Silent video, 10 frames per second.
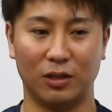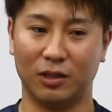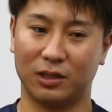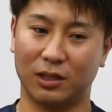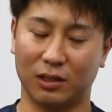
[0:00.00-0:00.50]
ん
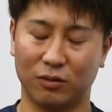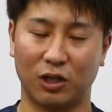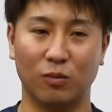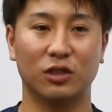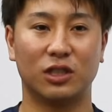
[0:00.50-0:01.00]
ですか、ね、
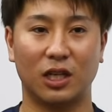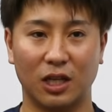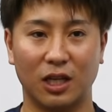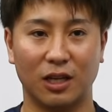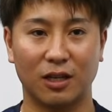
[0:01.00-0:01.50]
気持ち的
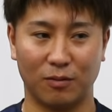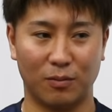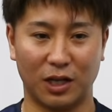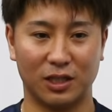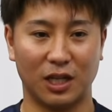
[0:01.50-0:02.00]
に
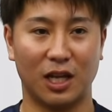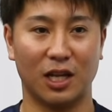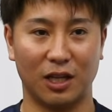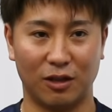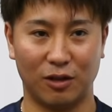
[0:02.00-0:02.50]
負けちゃいけ
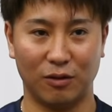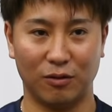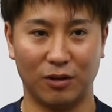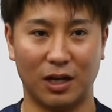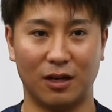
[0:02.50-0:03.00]
ないって
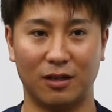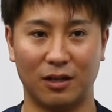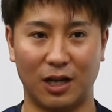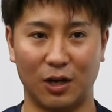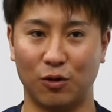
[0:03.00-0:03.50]
いうか
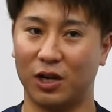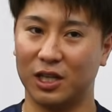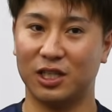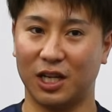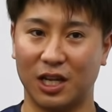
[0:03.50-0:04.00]
憧
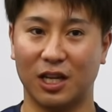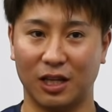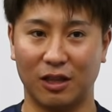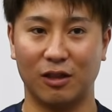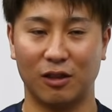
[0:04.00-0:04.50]
れちゃいけない